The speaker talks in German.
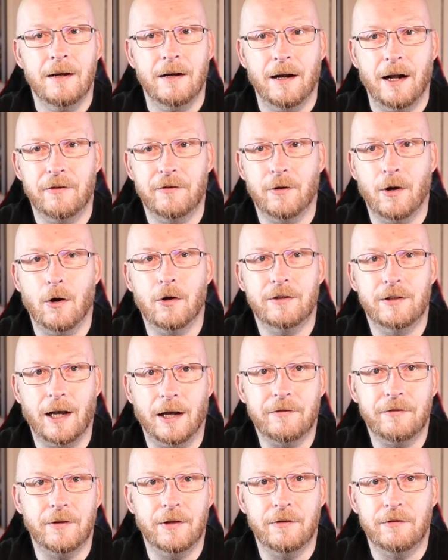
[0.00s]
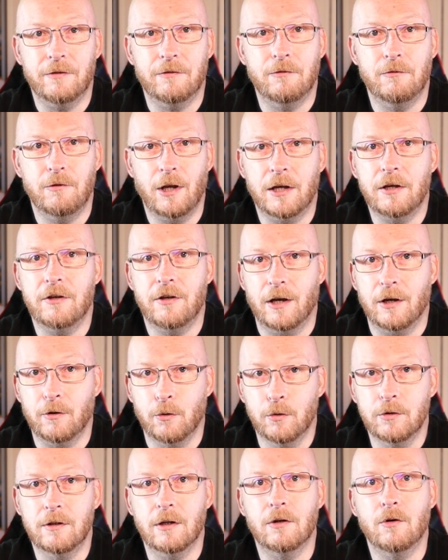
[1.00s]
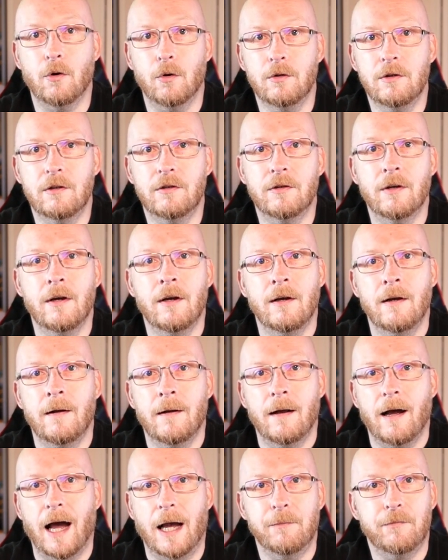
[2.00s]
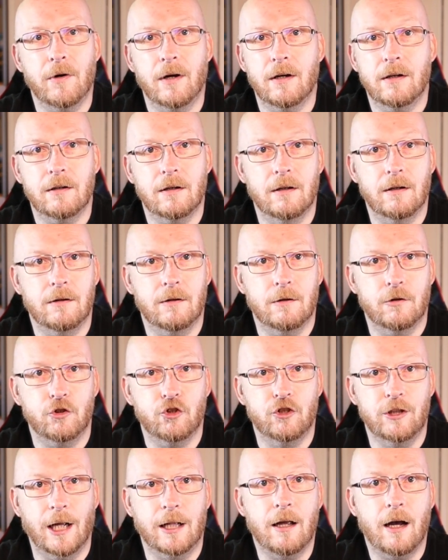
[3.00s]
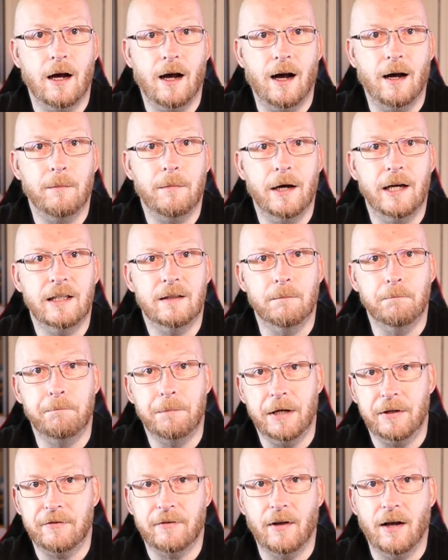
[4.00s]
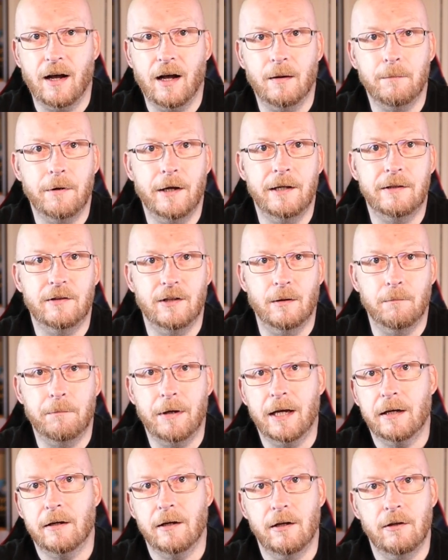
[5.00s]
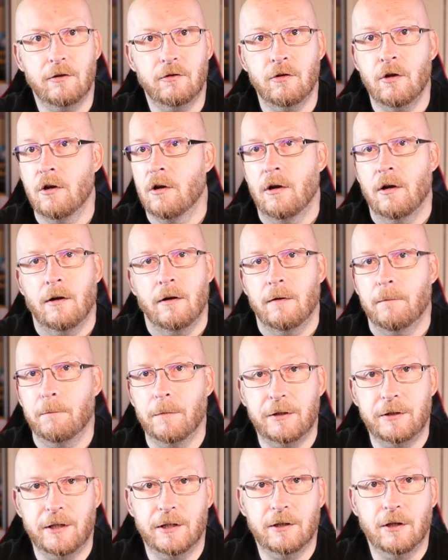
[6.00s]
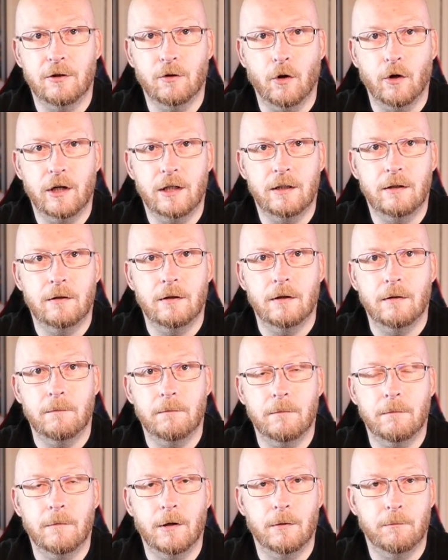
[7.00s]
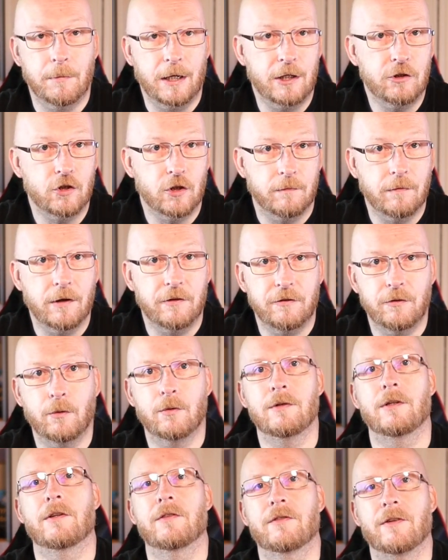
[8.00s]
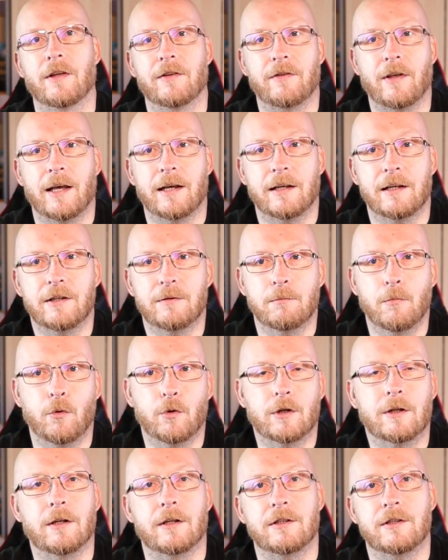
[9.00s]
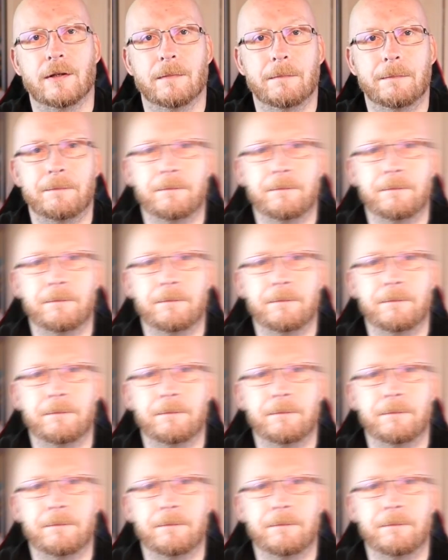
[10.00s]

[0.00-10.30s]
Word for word: Also auch das ist, denke ich, ein guter Grund, einfach äh, schneller arbeiten, besser arbeiten im Backend. Mit jeder neuen äh, Major-Version ist das eigentlich möglich.